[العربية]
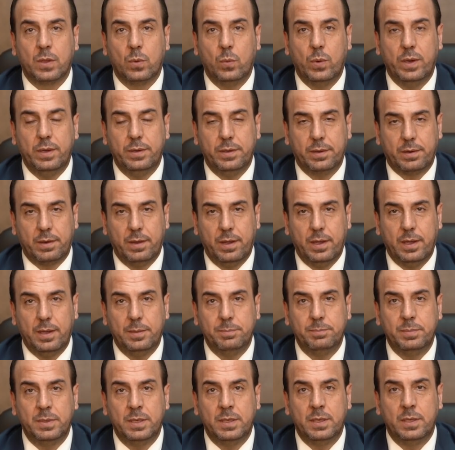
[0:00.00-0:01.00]

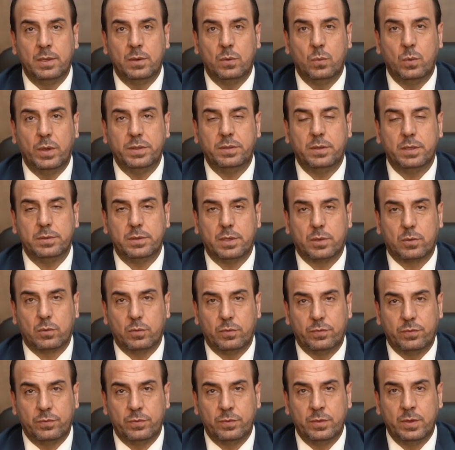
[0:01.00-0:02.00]
والارهاب
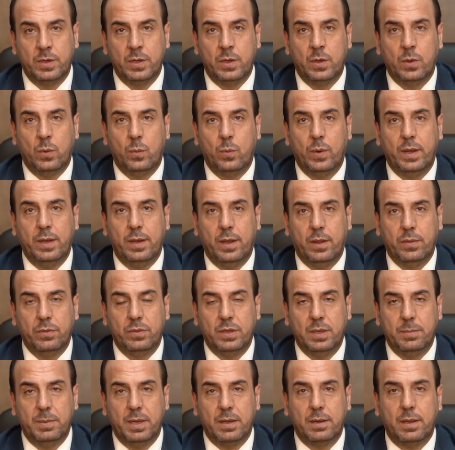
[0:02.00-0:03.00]
والتطرف
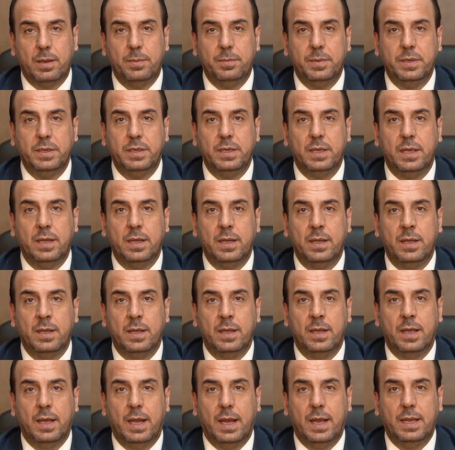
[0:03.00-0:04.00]
والأنظمة القمعية
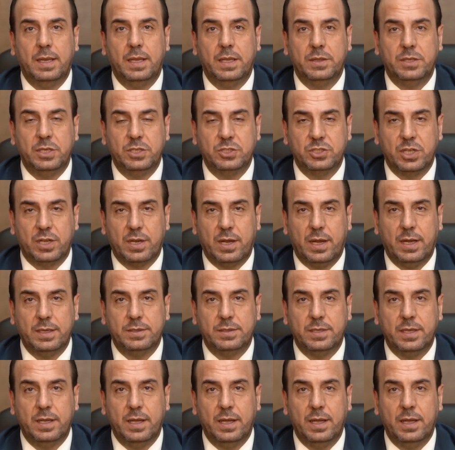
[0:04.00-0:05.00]
التي
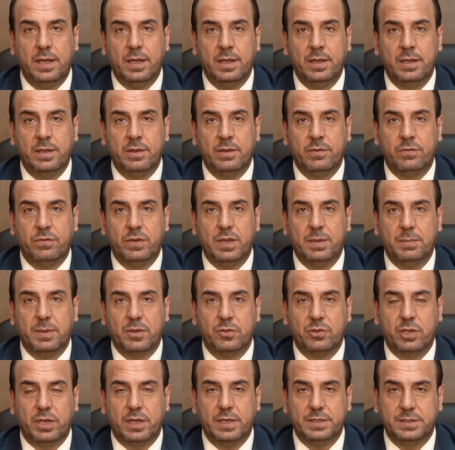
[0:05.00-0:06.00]
زرعتها في
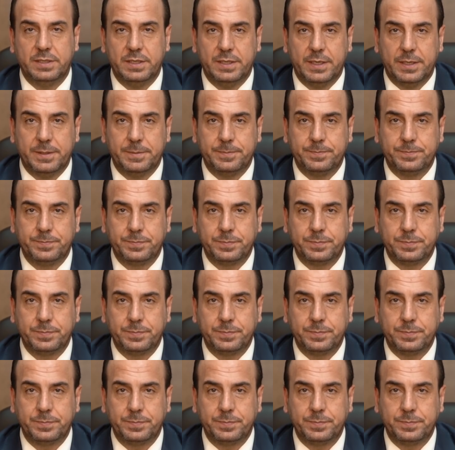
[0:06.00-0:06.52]
منطقتنا